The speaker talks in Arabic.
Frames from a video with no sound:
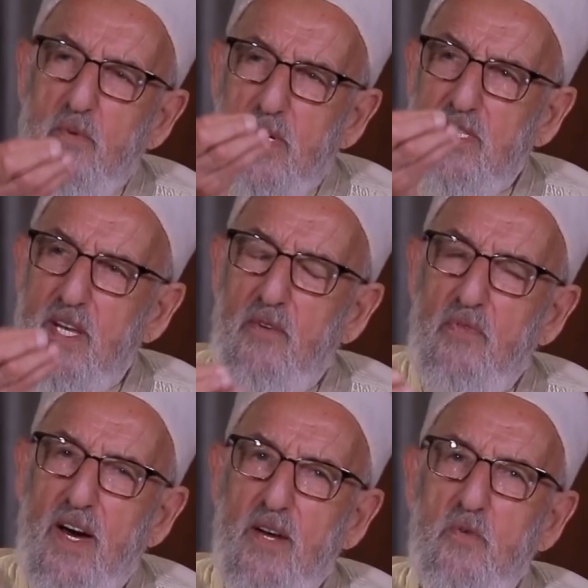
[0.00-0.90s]

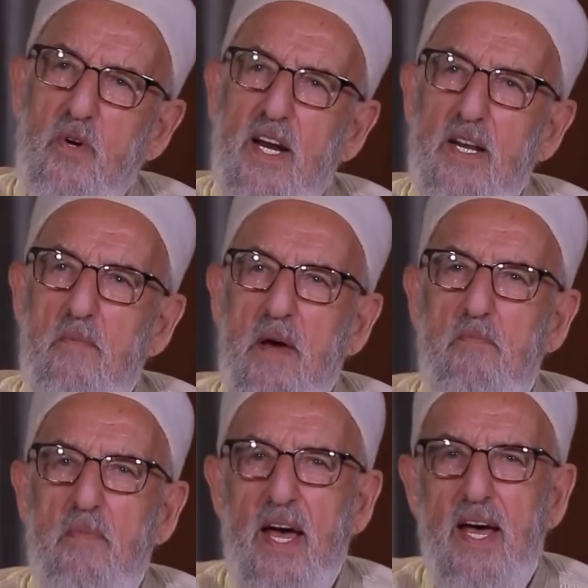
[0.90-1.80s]
واستغفارك
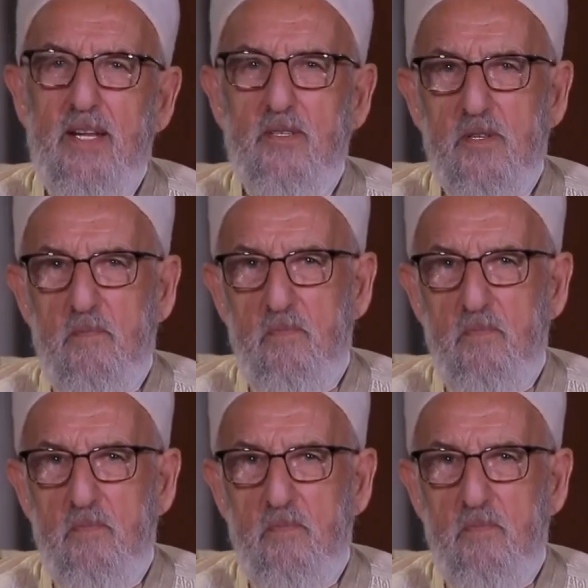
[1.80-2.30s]
لمن مات